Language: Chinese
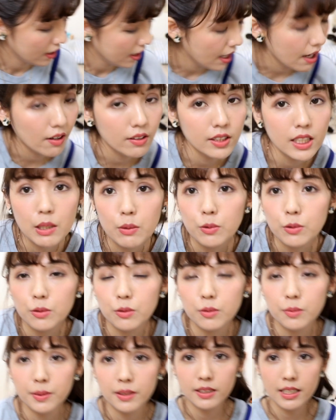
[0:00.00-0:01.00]
好，那我
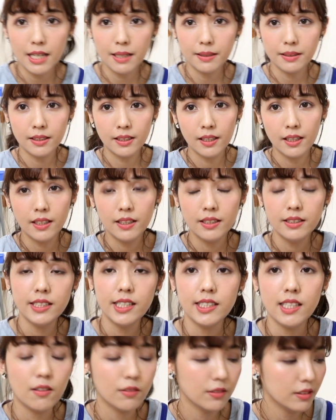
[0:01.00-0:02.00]
顺便再介
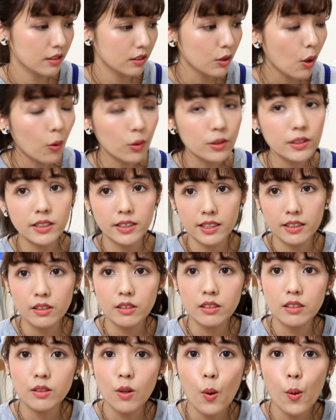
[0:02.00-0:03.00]
绍同一间
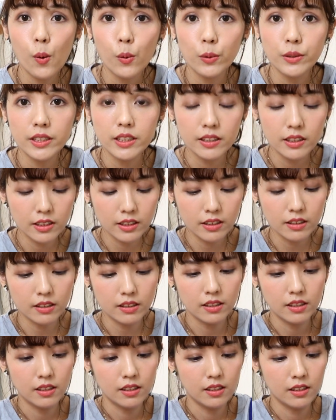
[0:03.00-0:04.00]
是 OOTD 的。
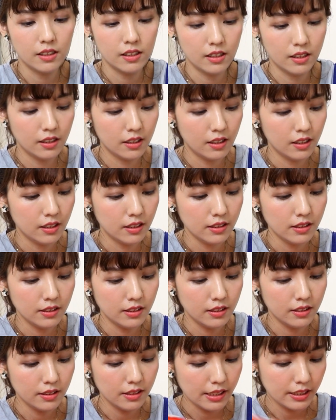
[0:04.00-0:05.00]

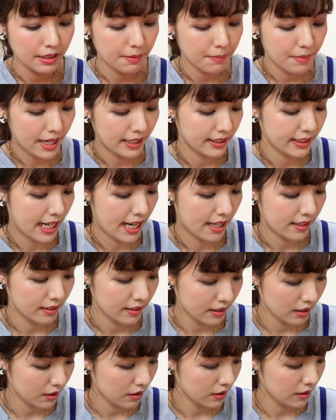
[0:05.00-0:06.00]
那件卖家，
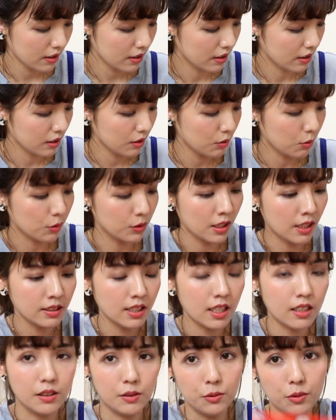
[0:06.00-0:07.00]
但是这也是我上
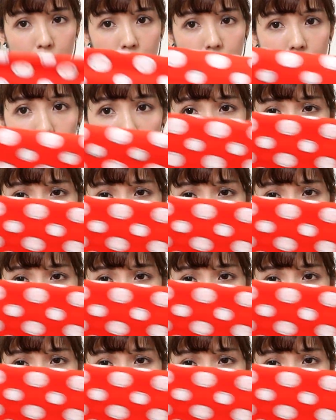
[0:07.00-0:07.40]
上个月的